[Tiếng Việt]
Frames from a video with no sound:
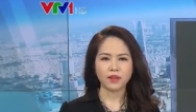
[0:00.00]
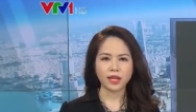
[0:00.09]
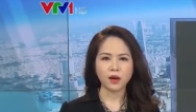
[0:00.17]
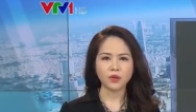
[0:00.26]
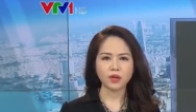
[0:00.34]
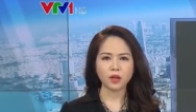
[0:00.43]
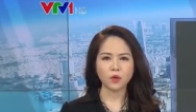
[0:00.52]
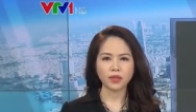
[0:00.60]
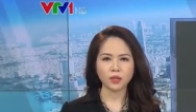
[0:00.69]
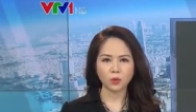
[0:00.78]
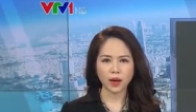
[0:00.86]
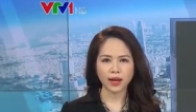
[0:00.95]
Và theo cơ
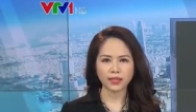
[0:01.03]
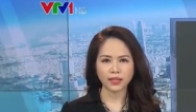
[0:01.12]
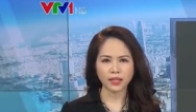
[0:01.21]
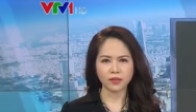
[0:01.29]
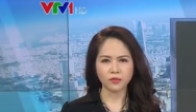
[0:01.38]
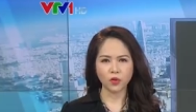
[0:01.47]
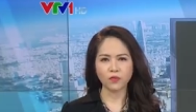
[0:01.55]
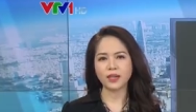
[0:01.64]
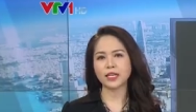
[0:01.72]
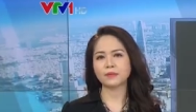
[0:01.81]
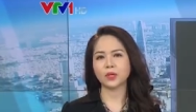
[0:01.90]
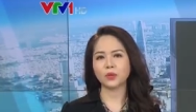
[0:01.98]
quan công an thì vụ
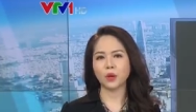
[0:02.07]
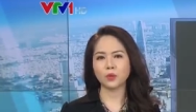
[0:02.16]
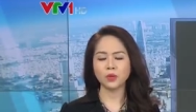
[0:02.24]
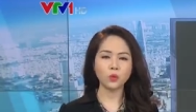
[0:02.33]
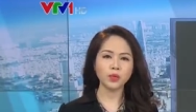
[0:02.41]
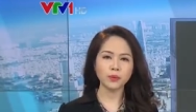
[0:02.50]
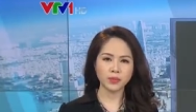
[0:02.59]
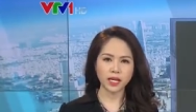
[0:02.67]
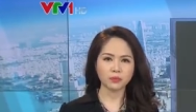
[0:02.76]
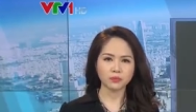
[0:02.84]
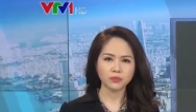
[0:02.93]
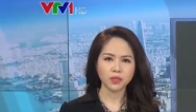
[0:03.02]
va chạm giao thông không nghiêm
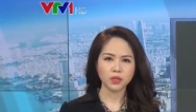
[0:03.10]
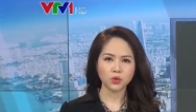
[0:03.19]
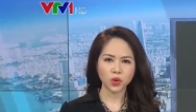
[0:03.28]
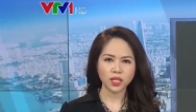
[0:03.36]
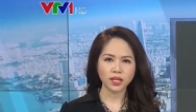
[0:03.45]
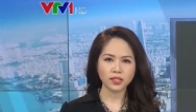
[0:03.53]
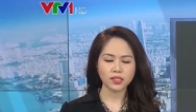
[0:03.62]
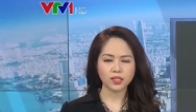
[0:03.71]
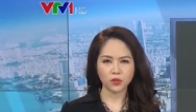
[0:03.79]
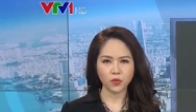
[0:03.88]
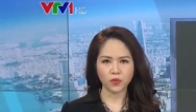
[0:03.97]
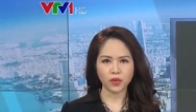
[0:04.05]
trọng. Tuy nhiên,
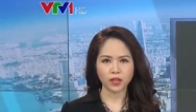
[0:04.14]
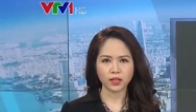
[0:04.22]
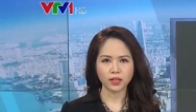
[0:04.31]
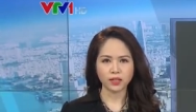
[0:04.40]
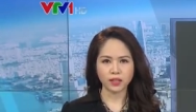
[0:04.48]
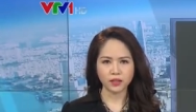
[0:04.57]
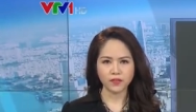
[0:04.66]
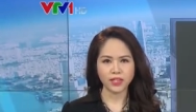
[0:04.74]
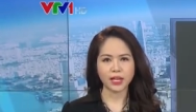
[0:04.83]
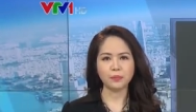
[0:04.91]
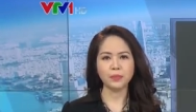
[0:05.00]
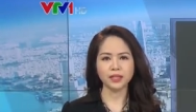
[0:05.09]
sau vụ việc thì đơn
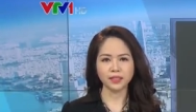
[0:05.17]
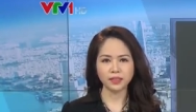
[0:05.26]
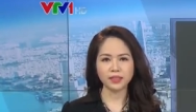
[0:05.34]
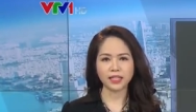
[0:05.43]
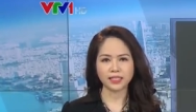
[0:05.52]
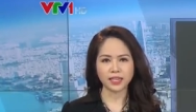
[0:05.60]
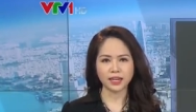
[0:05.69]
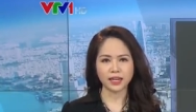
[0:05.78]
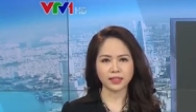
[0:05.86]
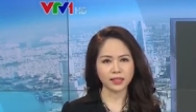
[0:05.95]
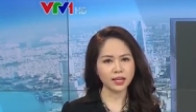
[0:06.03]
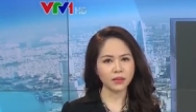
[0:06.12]
vị đã mời nữ tài xế
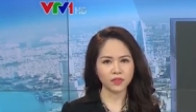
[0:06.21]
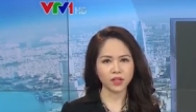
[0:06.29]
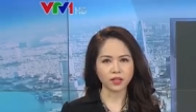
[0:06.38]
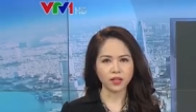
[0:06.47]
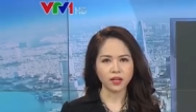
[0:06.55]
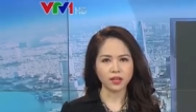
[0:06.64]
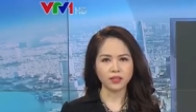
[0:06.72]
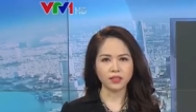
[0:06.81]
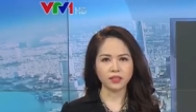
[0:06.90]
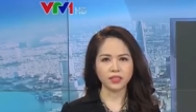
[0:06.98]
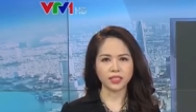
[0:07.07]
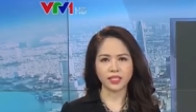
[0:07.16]
này tới làm việc,
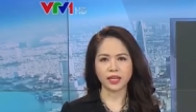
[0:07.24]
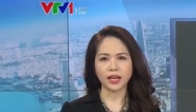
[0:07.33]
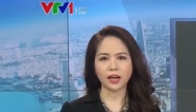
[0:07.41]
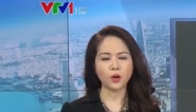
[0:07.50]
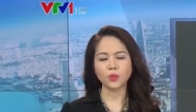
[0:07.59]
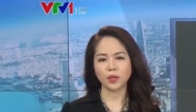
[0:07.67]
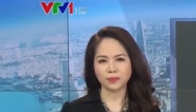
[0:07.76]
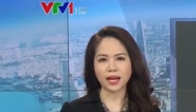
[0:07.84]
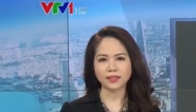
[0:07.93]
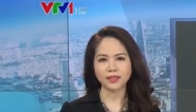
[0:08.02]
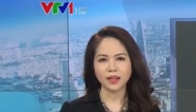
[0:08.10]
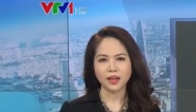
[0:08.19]
nhưng chị này đã không hợp
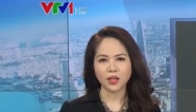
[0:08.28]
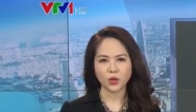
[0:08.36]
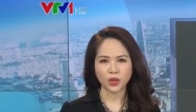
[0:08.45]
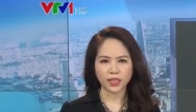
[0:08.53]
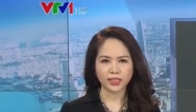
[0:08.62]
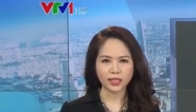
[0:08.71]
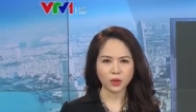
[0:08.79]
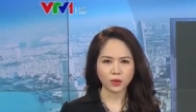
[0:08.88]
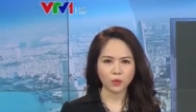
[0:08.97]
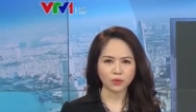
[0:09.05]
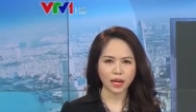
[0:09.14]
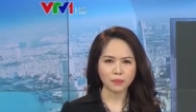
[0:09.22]
tác. Đội cảnh sát giao
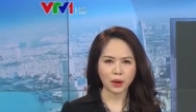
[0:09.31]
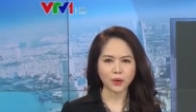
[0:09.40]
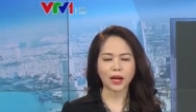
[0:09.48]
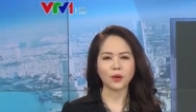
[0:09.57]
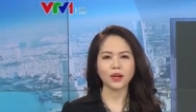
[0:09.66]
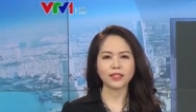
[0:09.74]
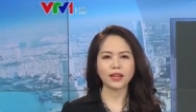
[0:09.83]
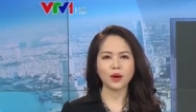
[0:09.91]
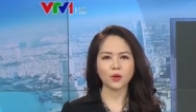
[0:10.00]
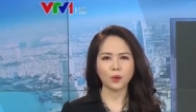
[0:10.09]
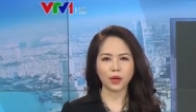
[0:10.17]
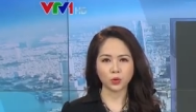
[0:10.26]
thông đã báo cáo lãnh
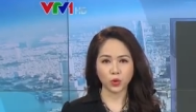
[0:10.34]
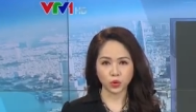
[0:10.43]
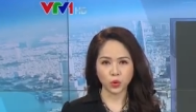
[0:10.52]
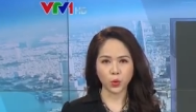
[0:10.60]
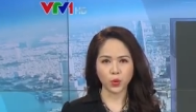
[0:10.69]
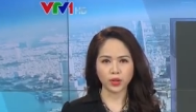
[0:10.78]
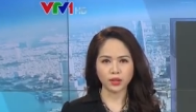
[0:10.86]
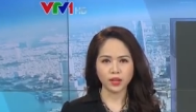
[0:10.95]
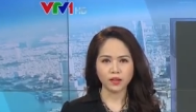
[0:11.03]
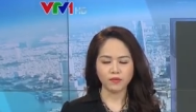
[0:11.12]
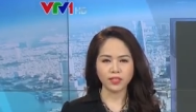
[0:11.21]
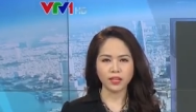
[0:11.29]
đạo công an quận Ngô Quyền
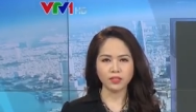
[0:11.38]
và